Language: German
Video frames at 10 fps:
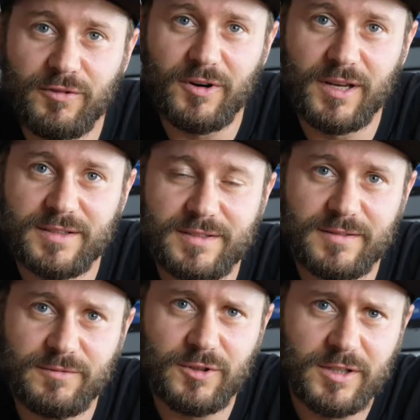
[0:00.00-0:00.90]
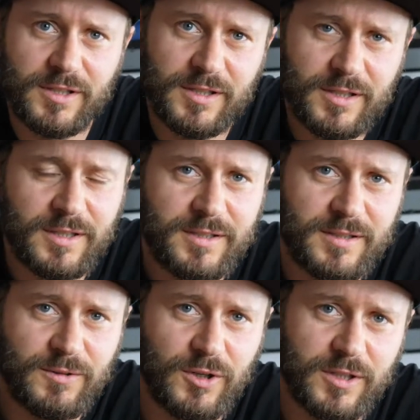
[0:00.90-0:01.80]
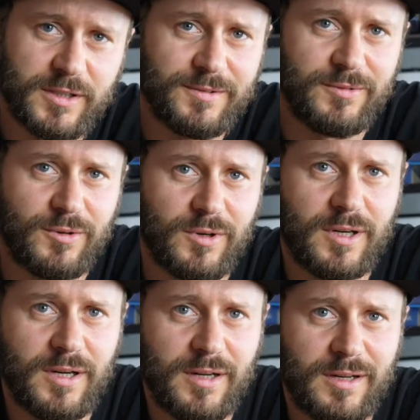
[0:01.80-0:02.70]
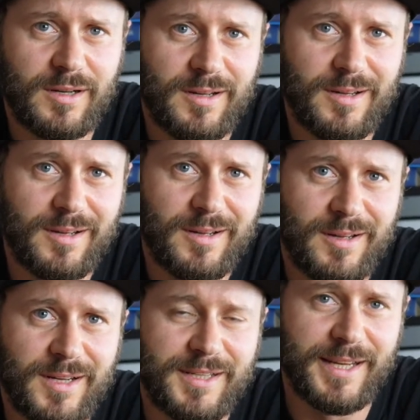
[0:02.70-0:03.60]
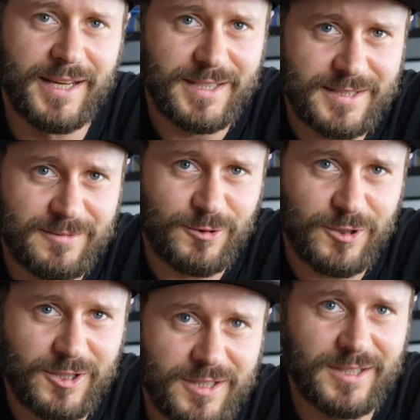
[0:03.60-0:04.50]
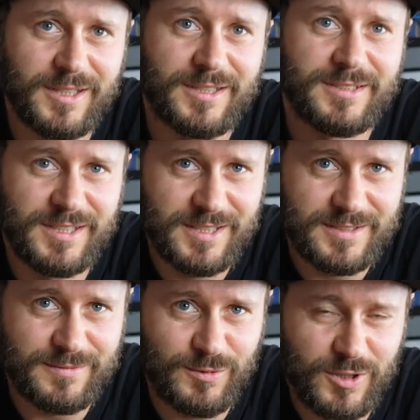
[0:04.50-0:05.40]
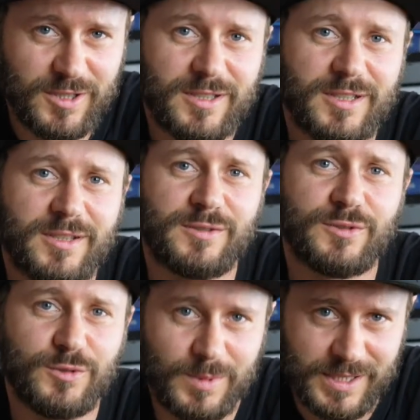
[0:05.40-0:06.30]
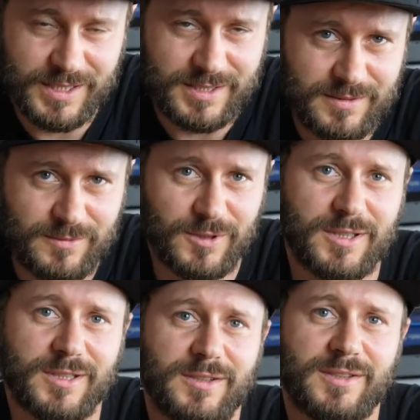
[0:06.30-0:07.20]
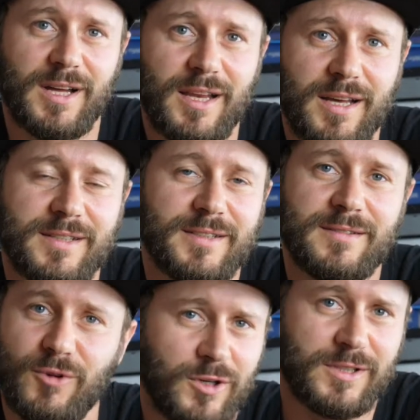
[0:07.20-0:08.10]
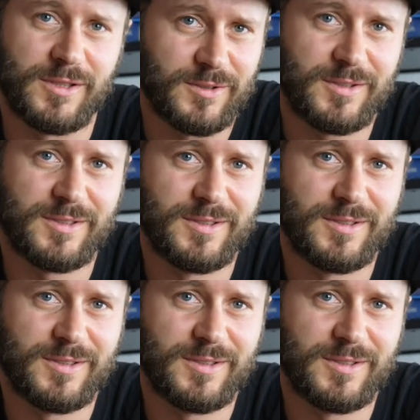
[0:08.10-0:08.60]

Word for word: vorletzte Woche, die Woche davor, nächste Woche, diese Woche und übernächste Woche und alle anderen Wochen auch.